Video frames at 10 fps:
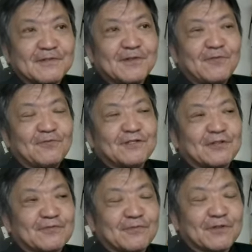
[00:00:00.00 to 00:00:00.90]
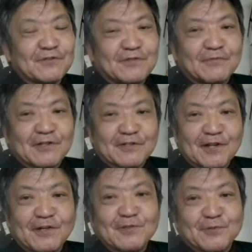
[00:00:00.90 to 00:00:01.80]
日本にはそんなビッグ5なんて
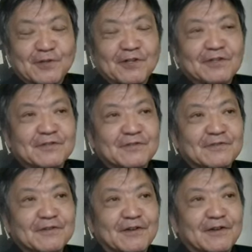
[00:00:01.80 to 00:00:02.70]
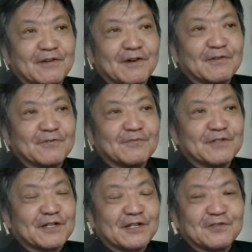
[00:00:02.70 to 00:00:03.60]
ないですよね。えー、あの、
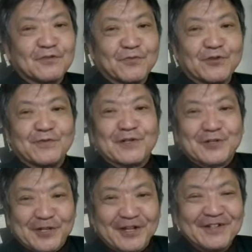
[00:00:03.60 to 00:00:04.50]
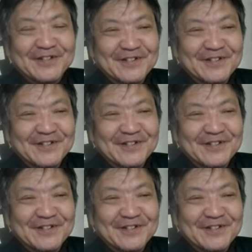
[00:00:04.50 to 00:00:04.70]
みんな近所の病院行きますね。